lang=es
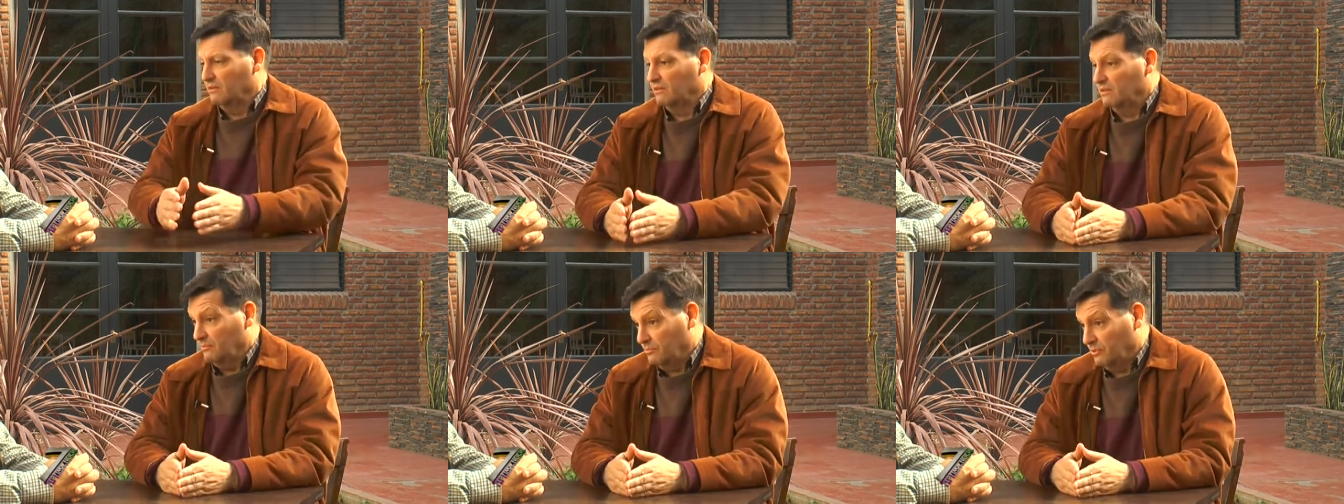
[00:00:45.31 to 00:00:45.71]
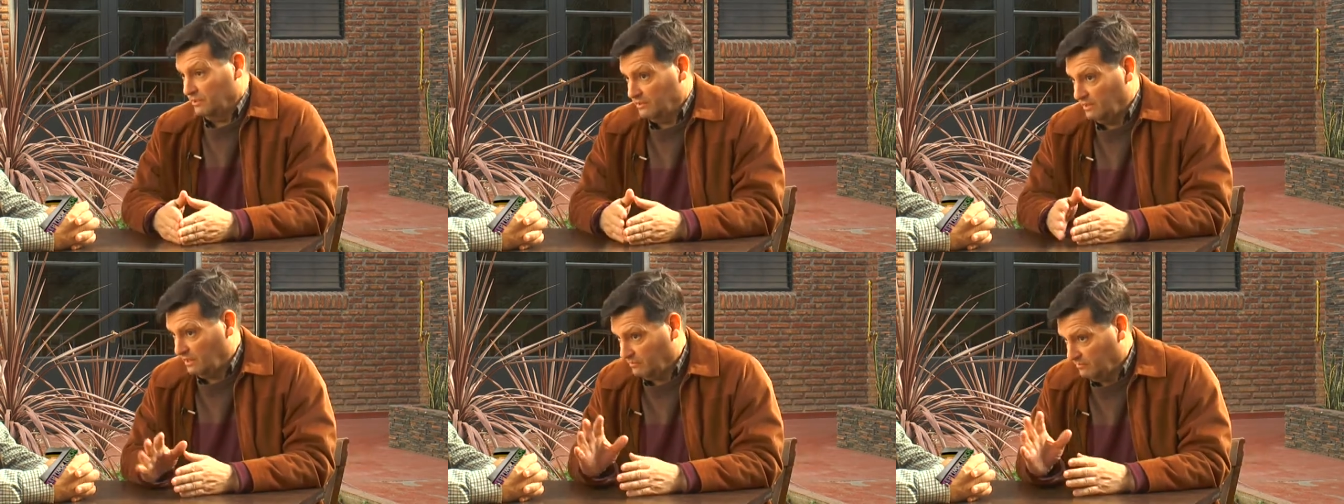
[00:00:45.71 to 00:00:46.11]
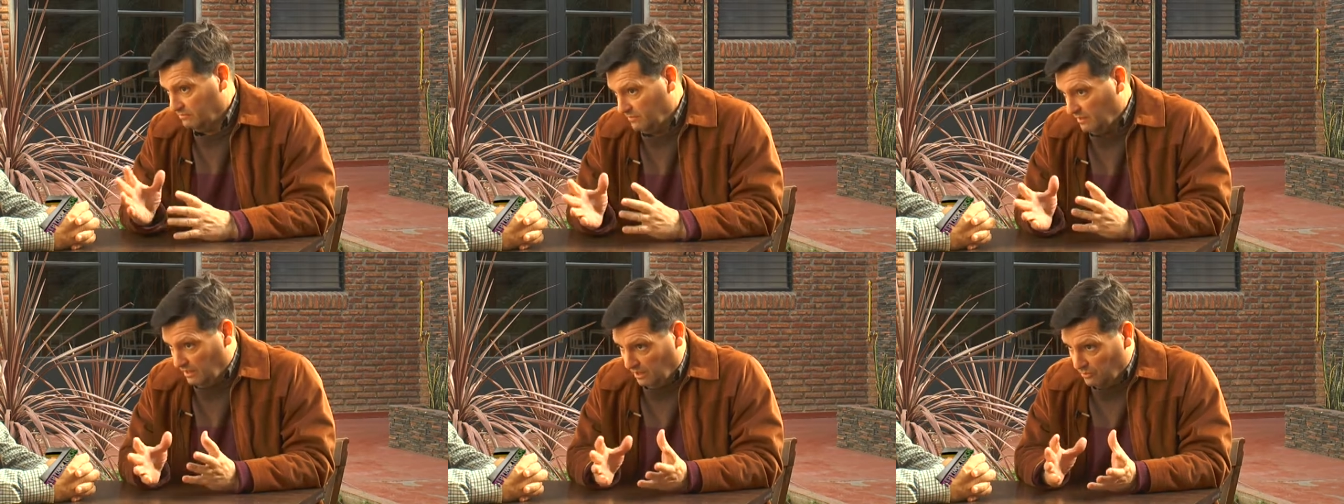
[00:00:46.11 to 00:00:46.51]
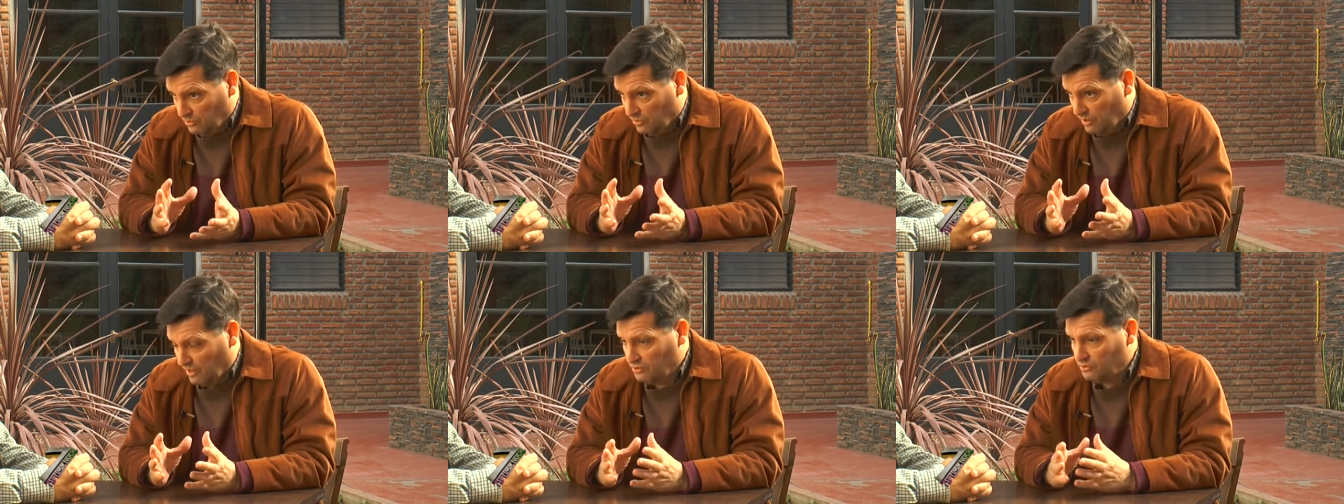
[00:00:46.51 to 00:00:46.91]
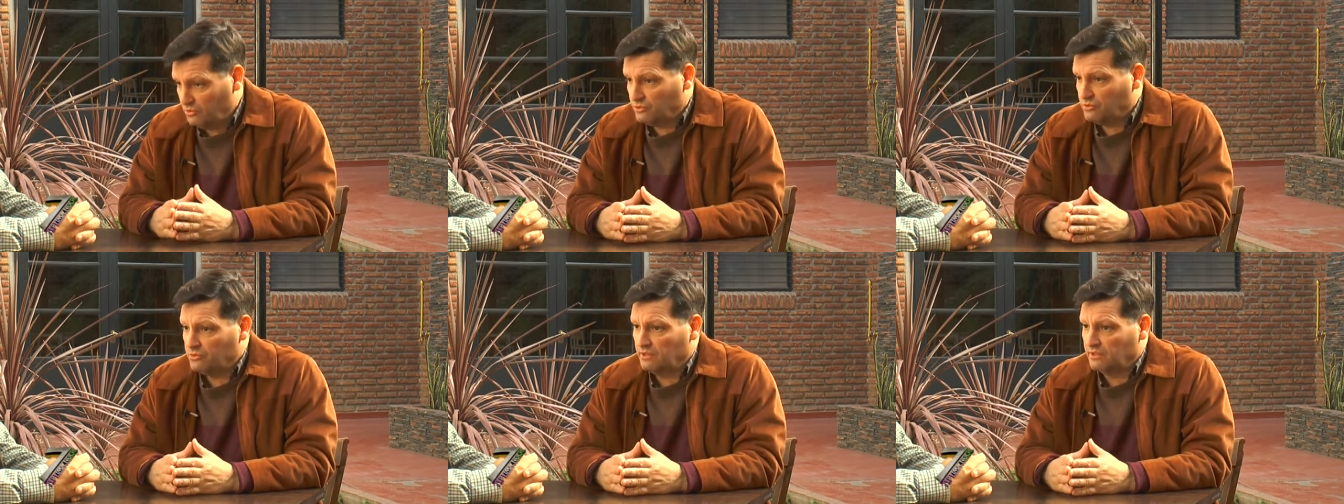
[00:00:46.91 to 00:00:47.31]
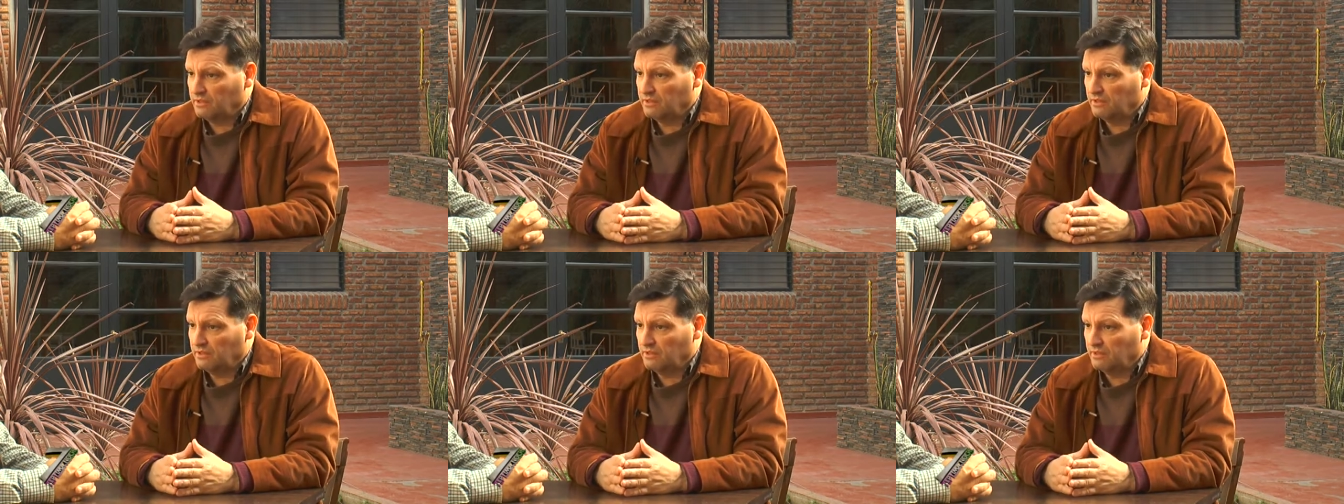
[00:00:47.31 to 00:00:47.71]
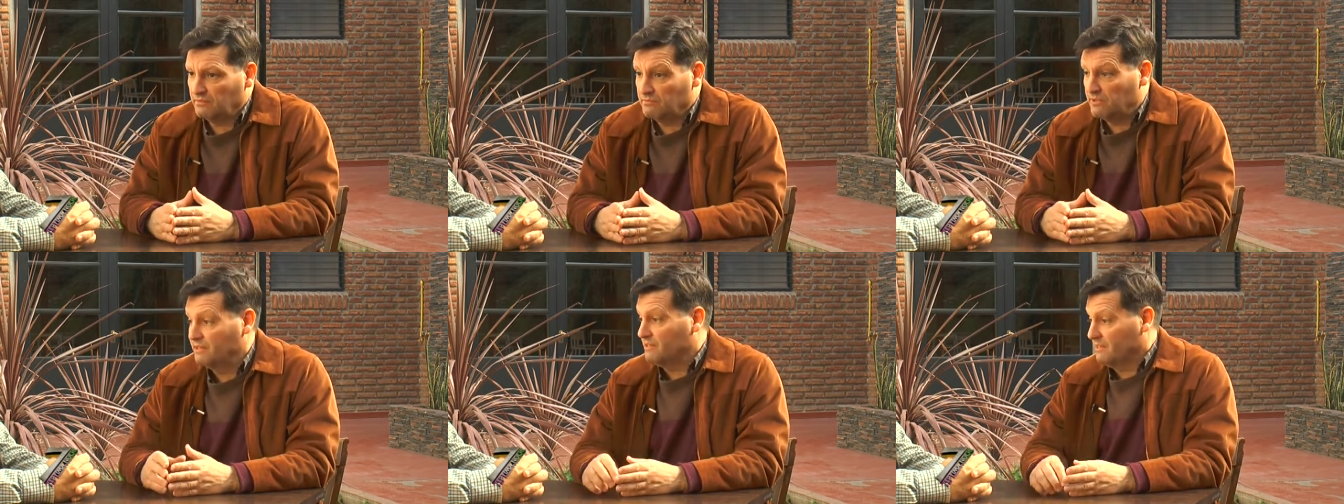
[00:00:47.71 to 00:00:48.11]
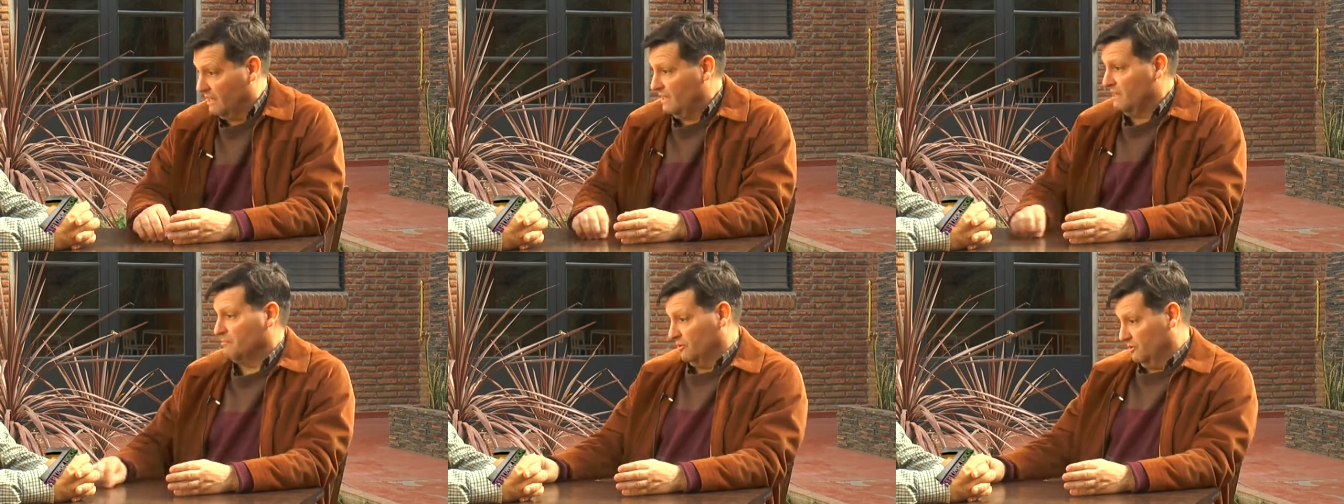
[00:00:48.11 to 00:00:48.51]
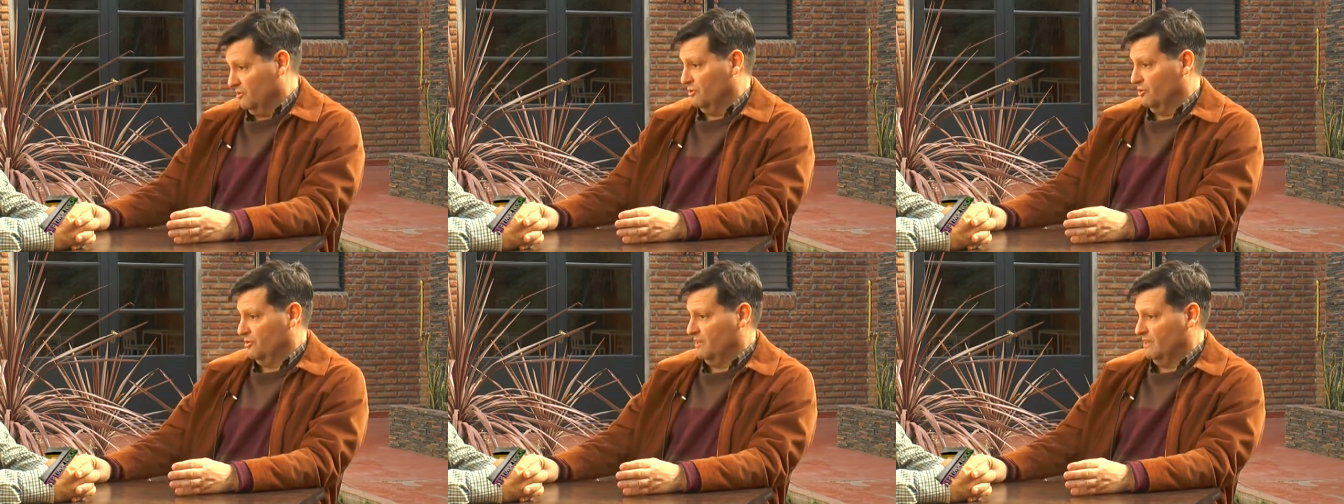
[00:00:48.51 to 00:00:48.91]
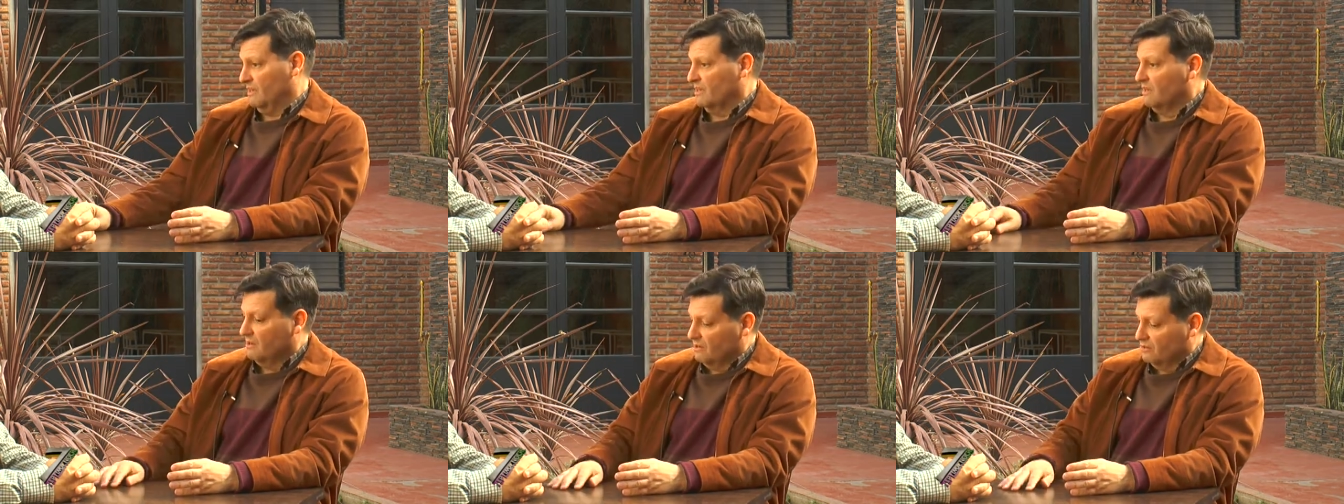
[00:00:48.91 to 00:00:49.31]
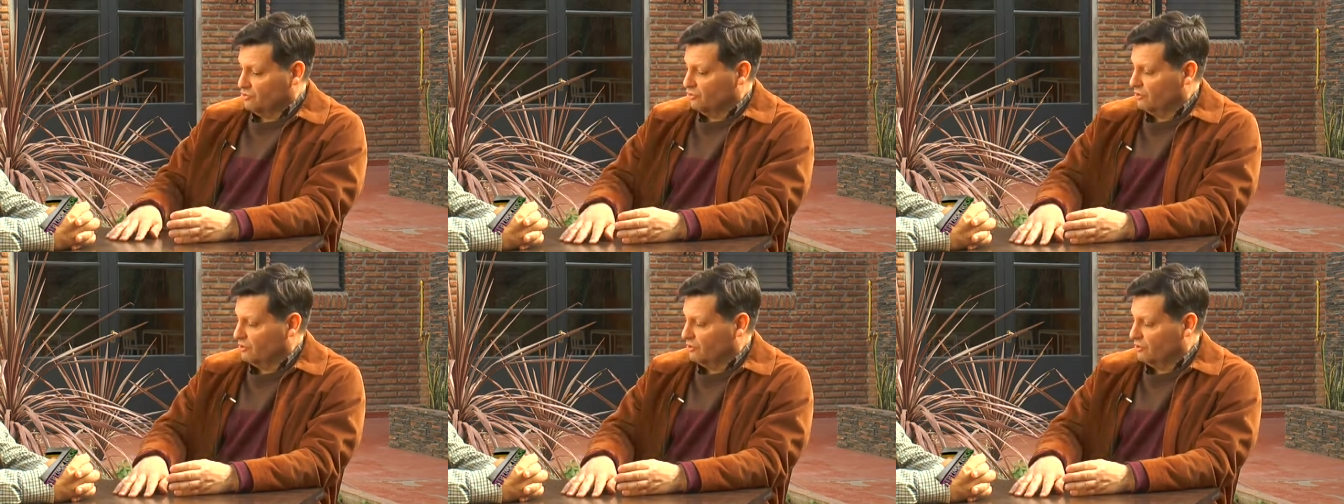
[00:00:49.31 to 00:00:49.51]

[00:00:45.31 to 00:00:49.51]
que puede estar en algunos casos este, viciada por ideología. Yo